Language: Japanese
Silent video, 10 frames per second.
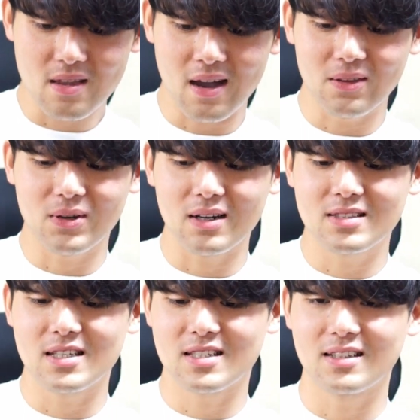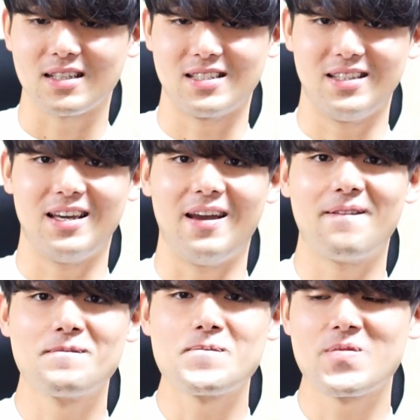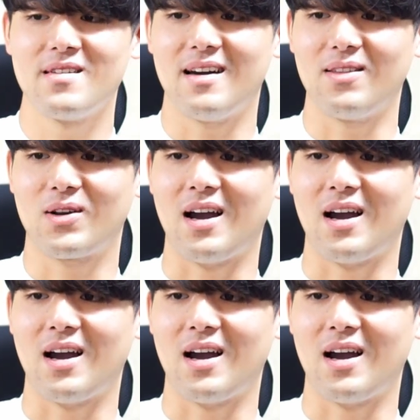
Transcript: あの学生さんたちに、あの、